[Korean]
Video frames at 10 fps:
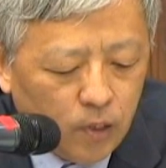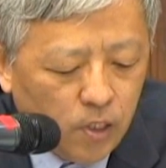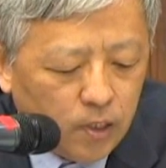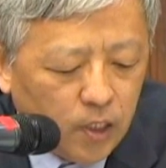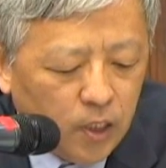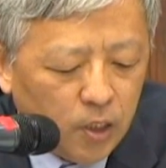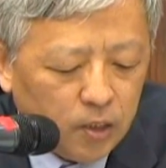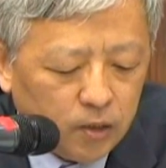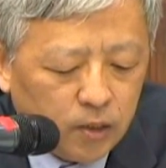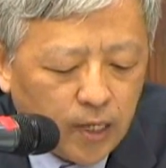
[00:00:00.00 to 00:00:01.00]

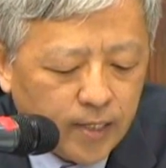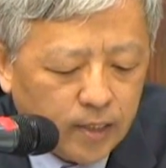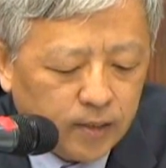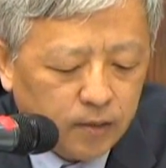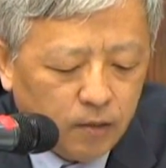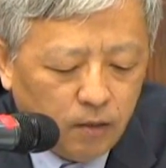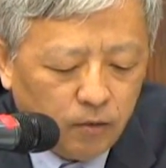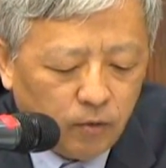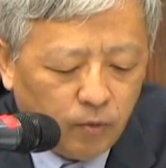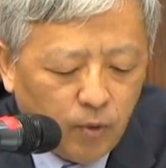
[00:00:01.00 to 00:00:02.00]
일기
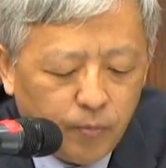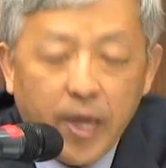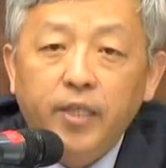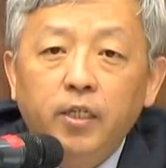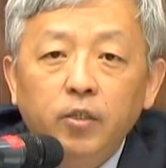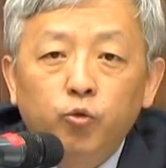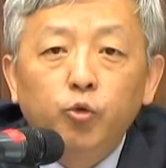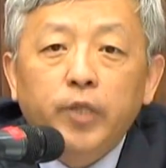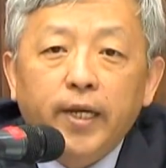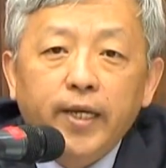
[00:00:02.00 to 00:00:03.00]
진화해에서는 매년
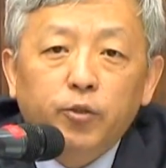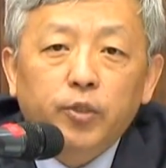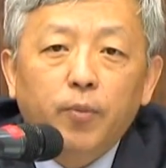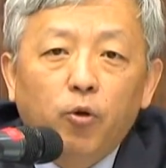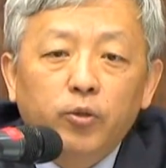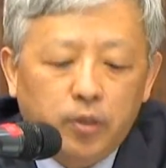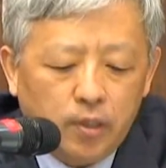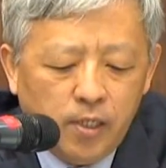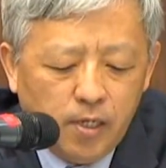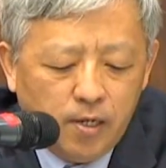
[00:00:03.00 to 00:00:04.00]
두 차례 조사
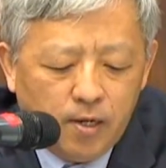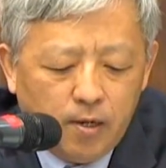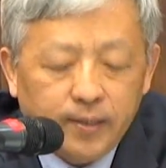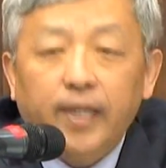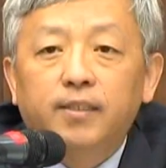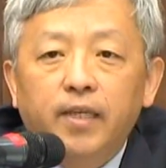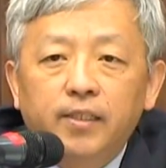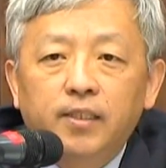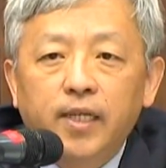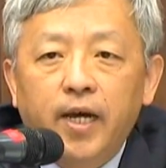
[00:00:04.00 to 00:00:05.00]
보고서를
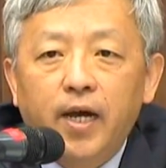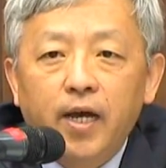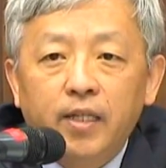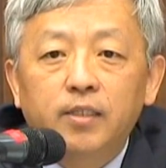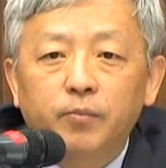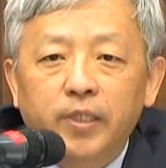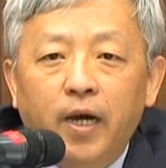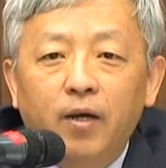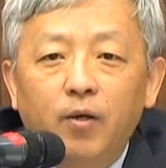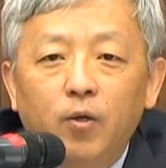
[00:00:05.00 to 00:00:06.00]
작성했어야
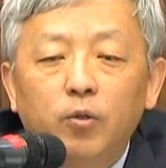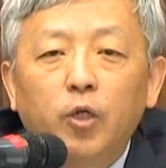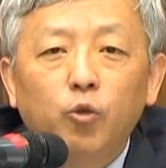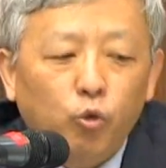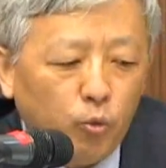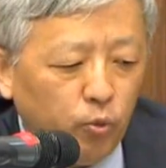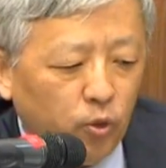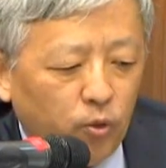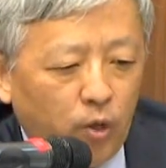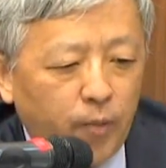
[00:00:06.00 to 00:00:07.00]
했습니다. 그러니까 조금
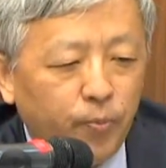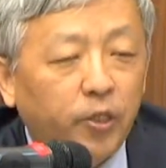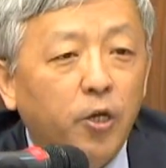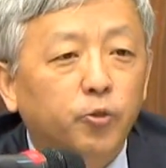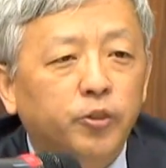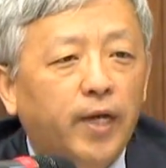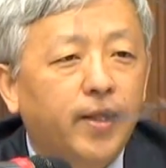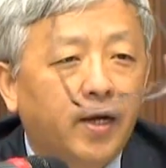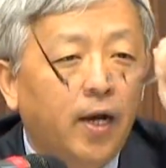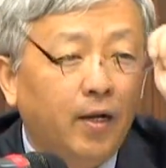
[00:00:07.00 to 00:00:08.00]
뭐 한 몇 개월
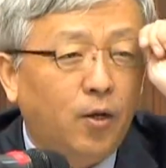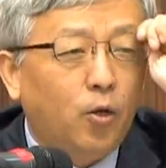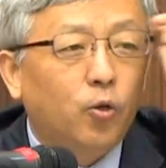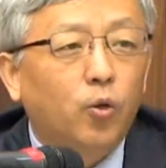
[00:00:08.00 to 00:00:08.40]
조사하다가